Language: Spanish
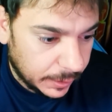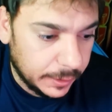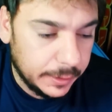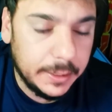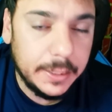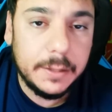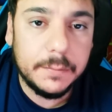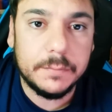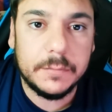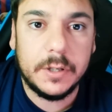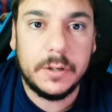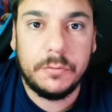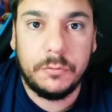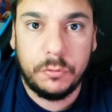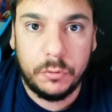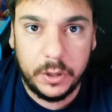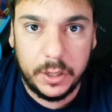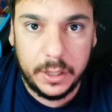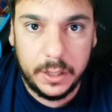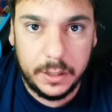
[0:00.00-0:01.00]
Y
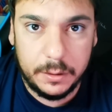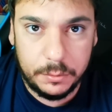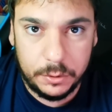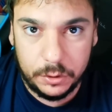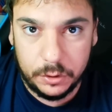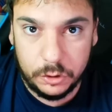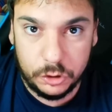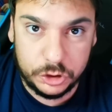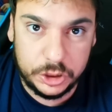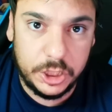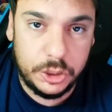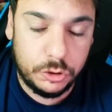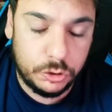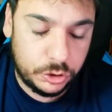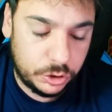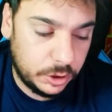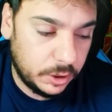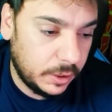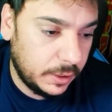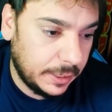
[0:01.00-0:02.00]
fue, bueno, los
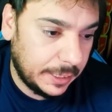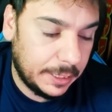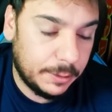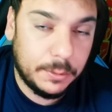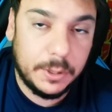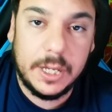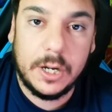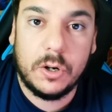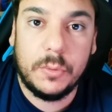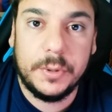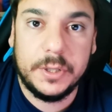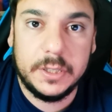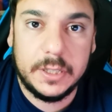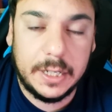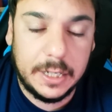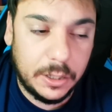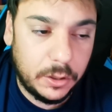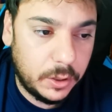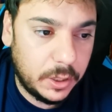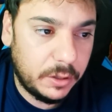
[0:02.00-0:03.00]
hechos que voy a
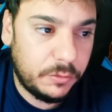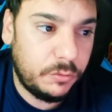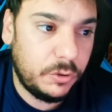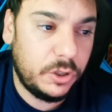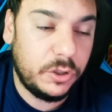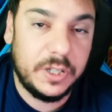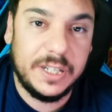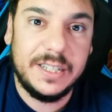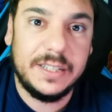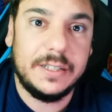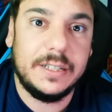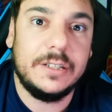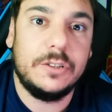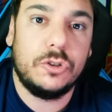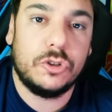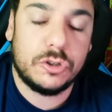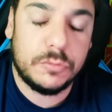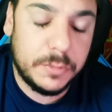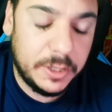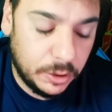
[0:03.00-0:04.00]
comentar ahora fueron en
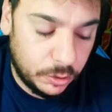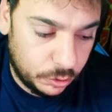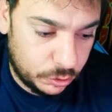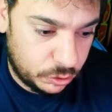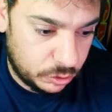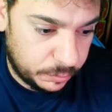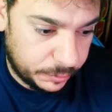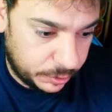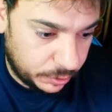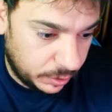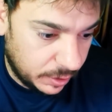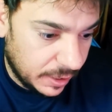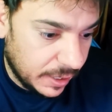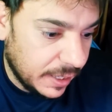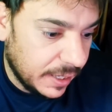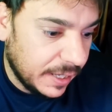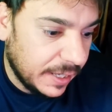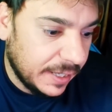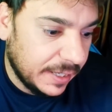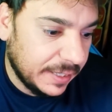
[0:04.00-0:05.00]
2008. Pero
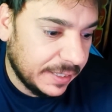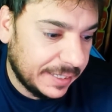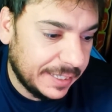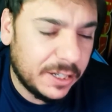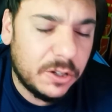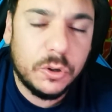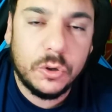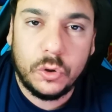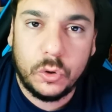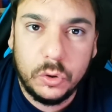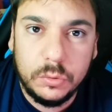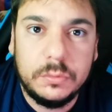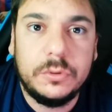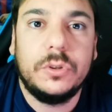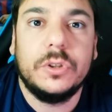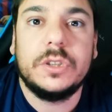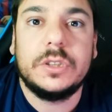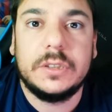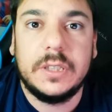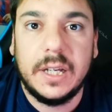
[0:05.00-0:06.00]
Qué
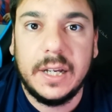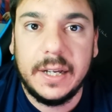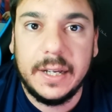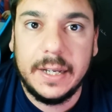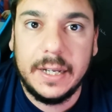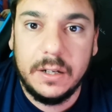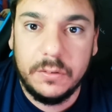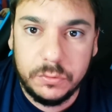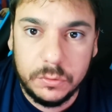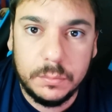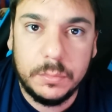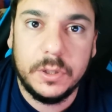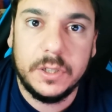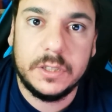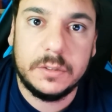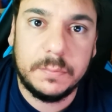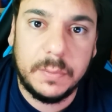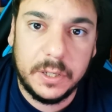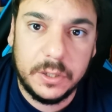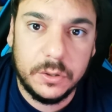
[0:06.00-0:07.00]
corrupto está el fútbol
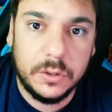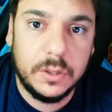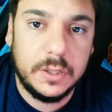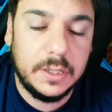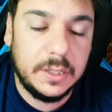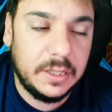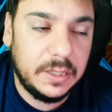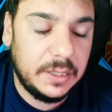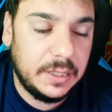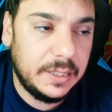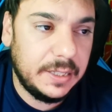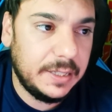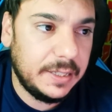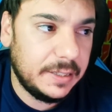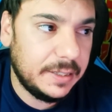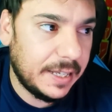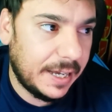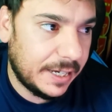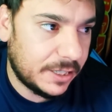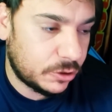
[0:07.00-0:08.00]
español y, y,
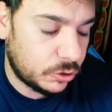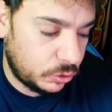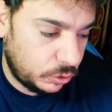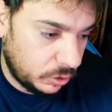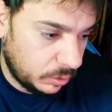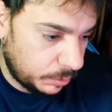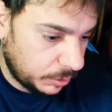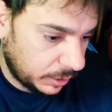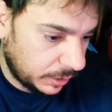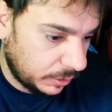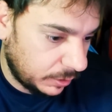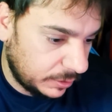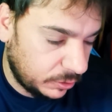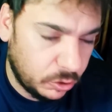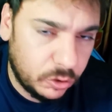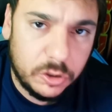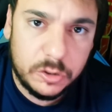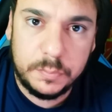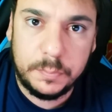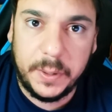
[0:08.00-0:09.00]
da asco, ¿no? Porque en
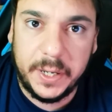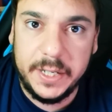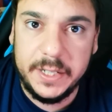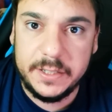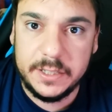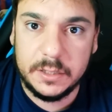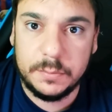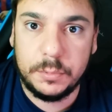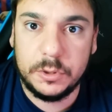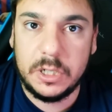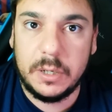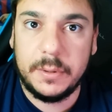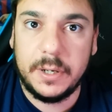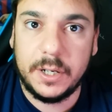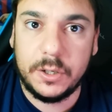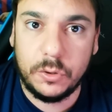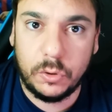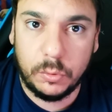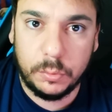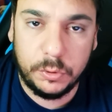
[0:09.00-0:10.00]
todos los países pues
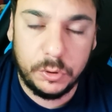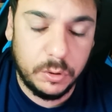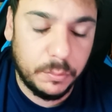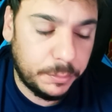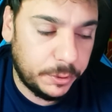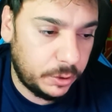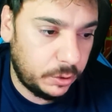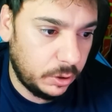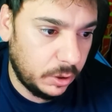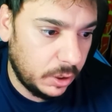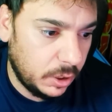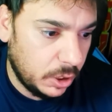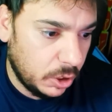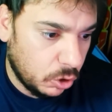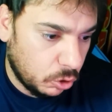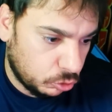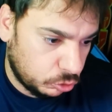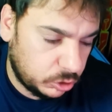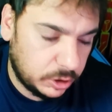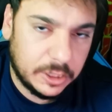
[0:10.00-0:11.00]
habrá corrupción, pero
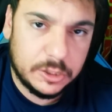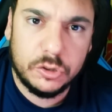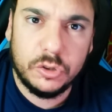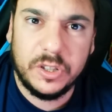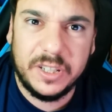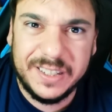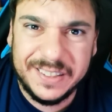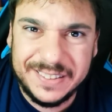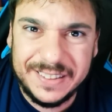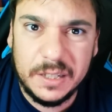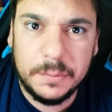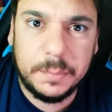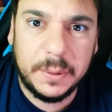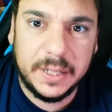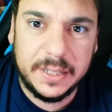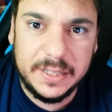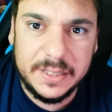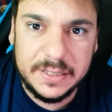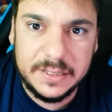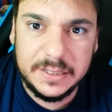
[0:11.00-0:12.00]
Ostras, lo de este
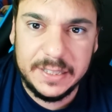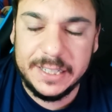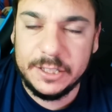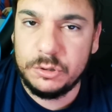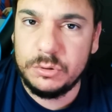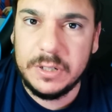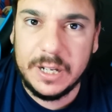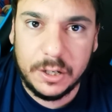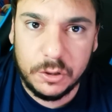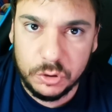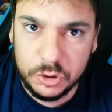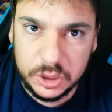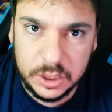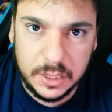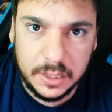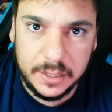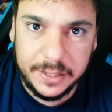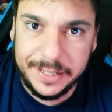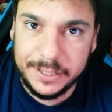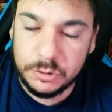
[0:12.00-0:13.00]
país es una
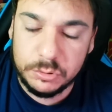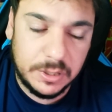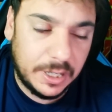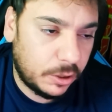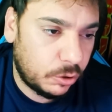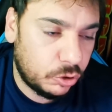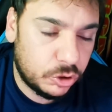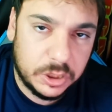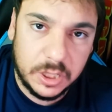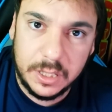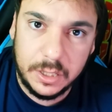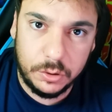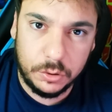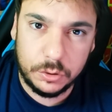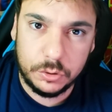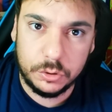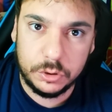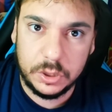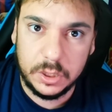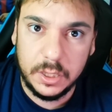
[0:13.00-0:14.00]
cosa, es una cosa de
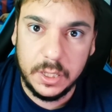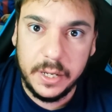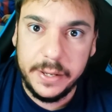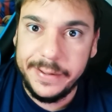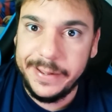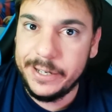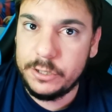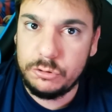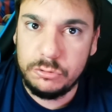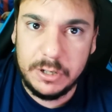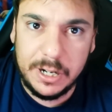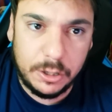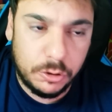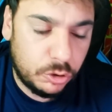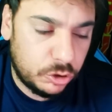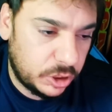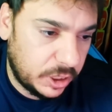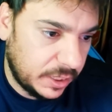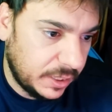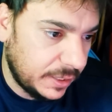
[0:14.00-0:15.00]
locos, ¿eh? Es una
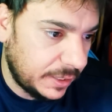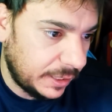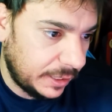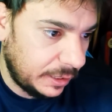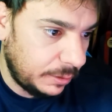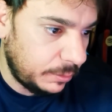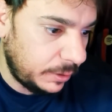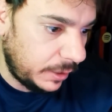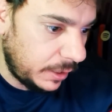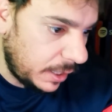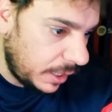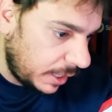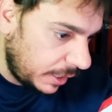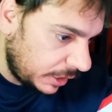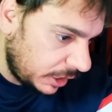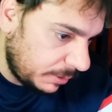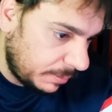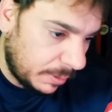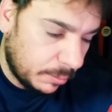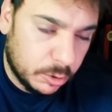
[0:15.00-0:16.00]
cosa increíble.
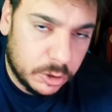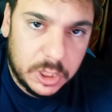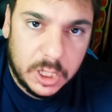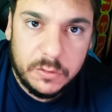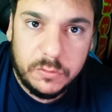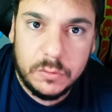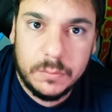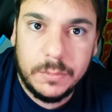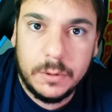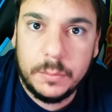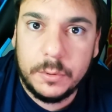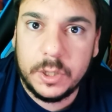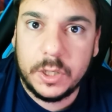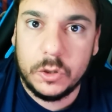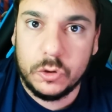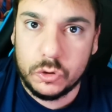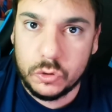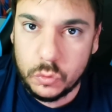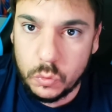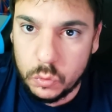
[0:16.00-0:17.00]
Y vemos el fútbol
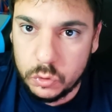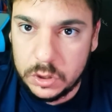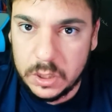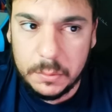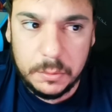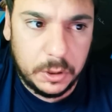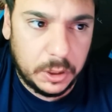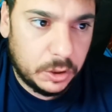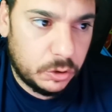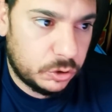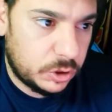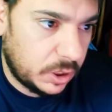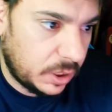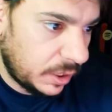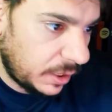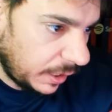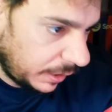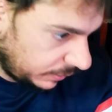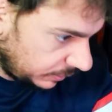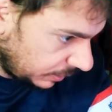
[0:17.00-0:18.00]
porque nos gusta, porque nos
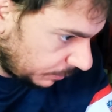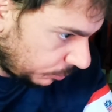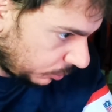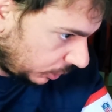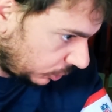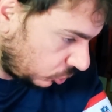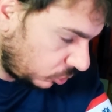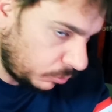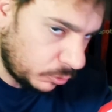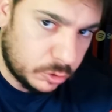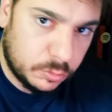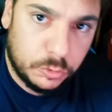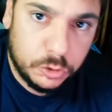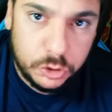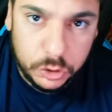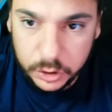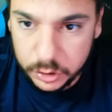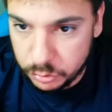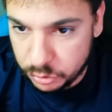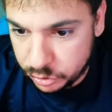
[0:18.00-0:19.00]
encanta, porque somos
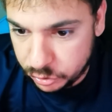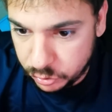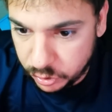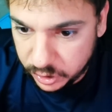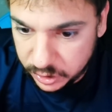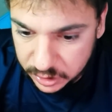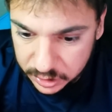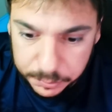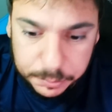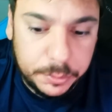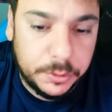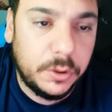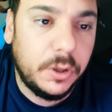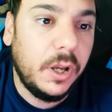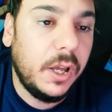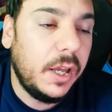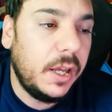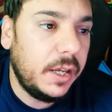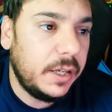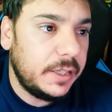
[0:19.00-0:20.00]
mucho de nuestro equipo
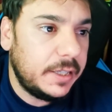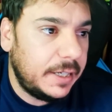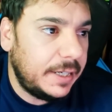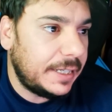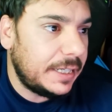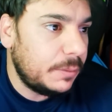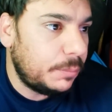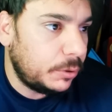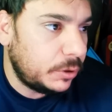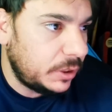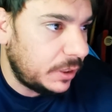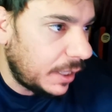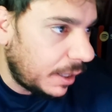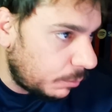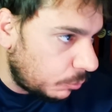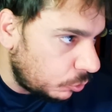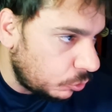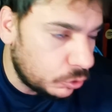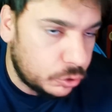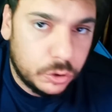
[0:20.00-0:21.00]
y el equipo tira
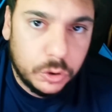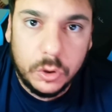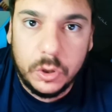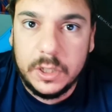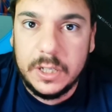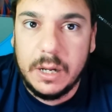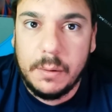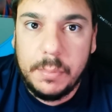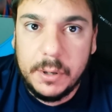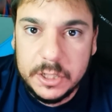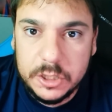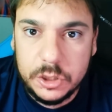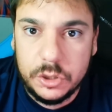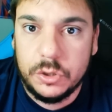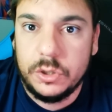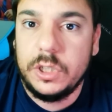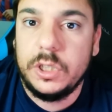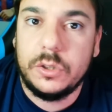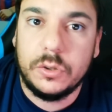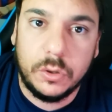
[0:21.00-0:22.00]
mucho y la
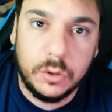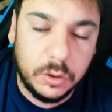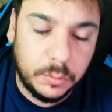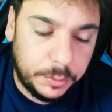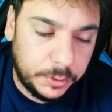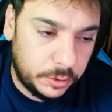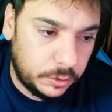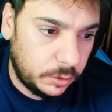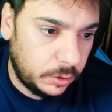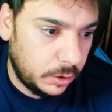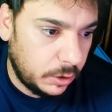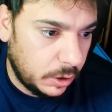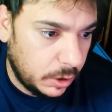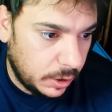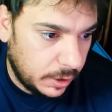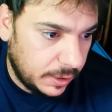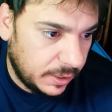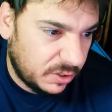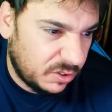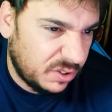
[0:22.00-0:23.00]
pasión y todo, pero
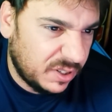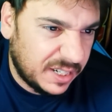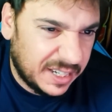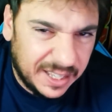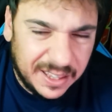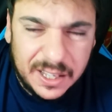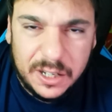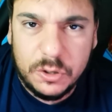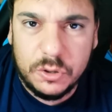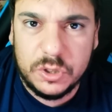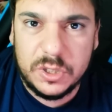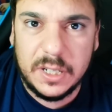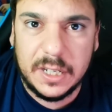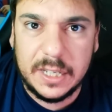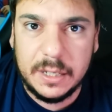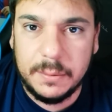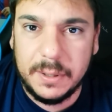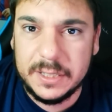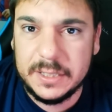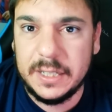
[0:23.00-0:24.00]
con cada cosa
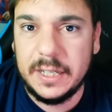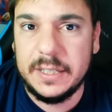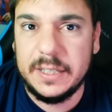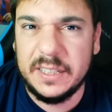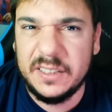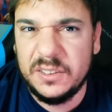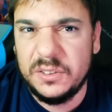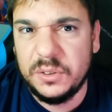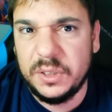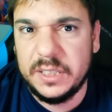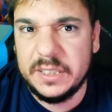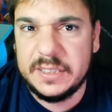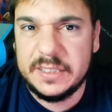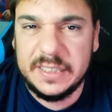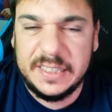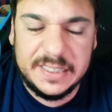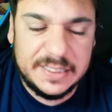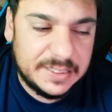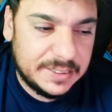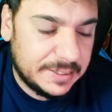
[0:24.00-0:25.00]
que va saliendo es,
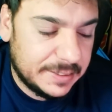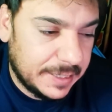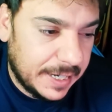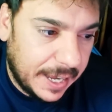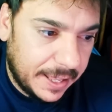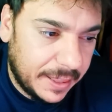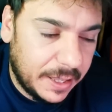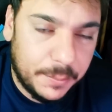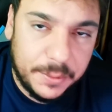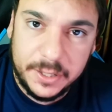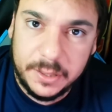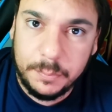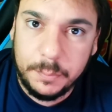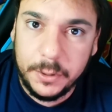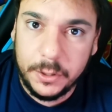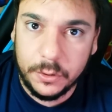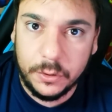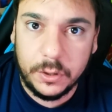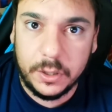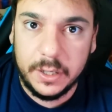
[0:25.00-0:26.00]
cada vez
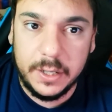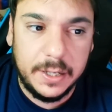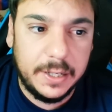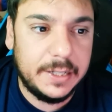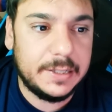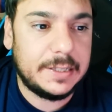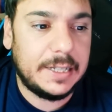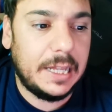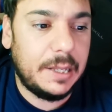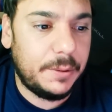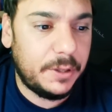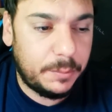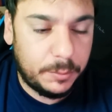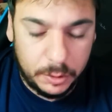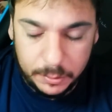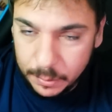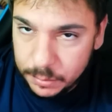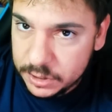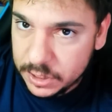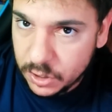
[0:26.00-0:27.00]
peor, es cada vez
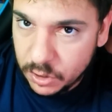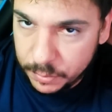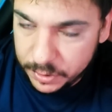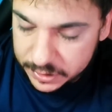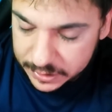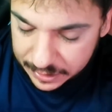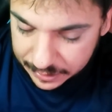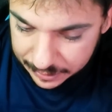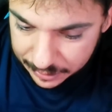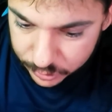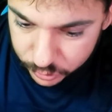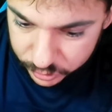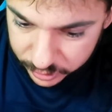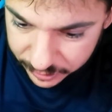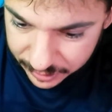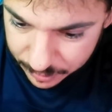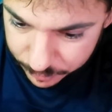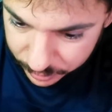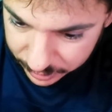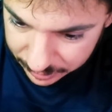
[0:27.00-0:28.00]
peor. Vamos a comentar la
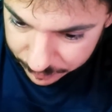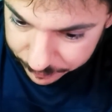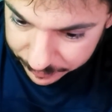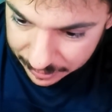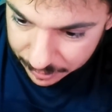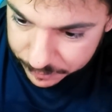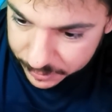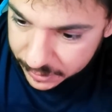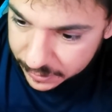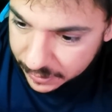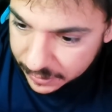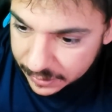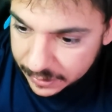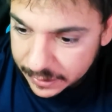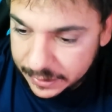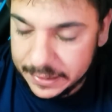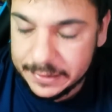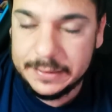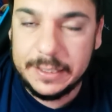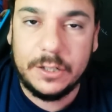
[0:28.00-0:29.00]
noticia porque para mí
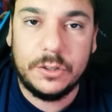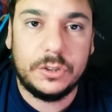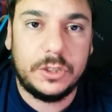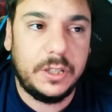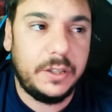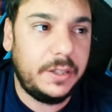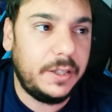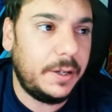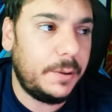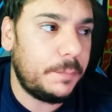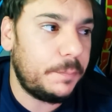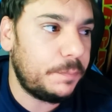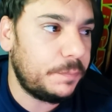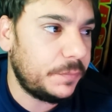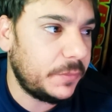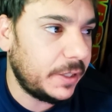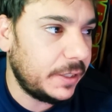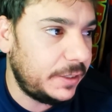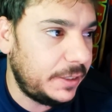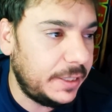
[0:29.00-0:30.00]
esta noticia
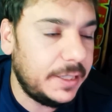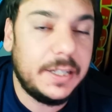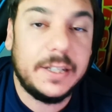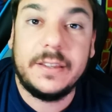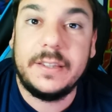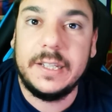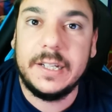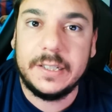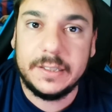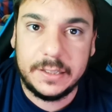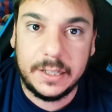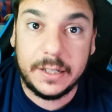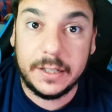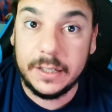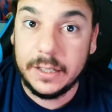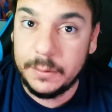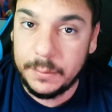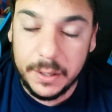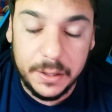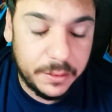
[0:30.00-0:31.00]
tiene cierta
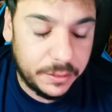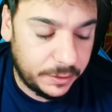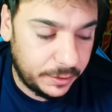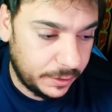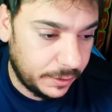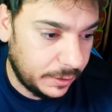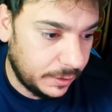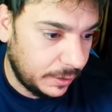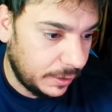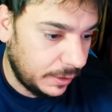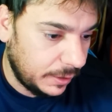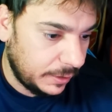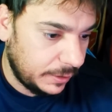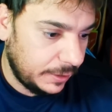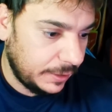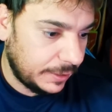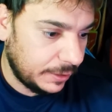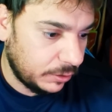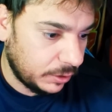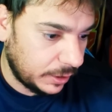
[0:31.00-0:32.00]
relevancia
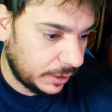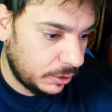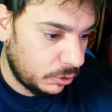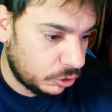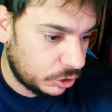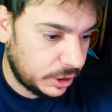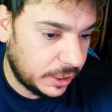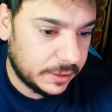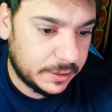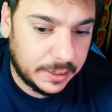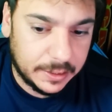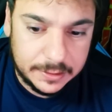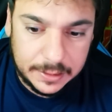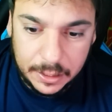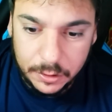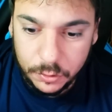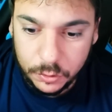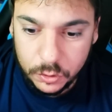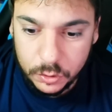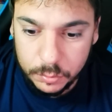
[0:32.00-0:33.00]
y creo que no se ha
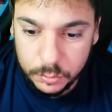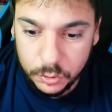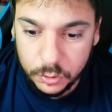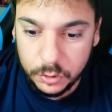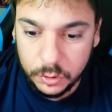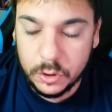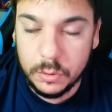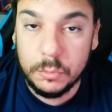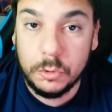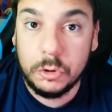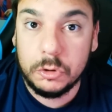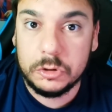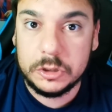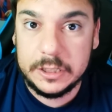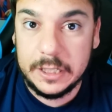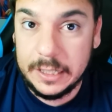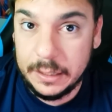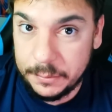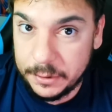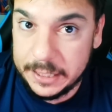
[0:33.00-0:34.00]
tratado como, como
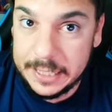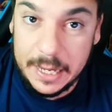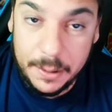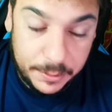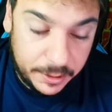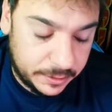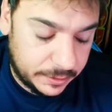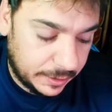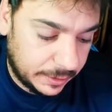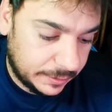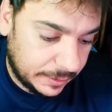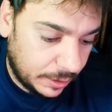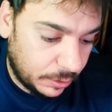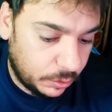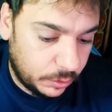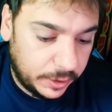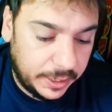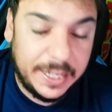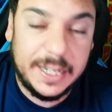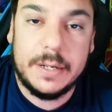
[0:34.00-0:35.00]
se debería haber
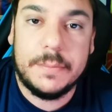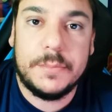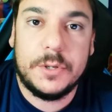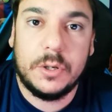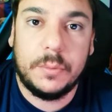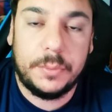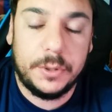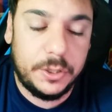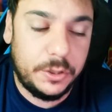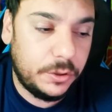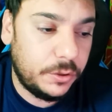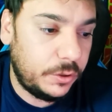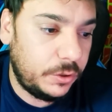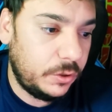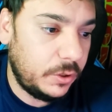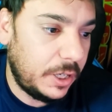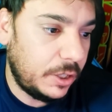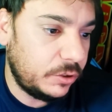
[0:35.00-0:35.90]
tratado, en mi opinión. ¿no?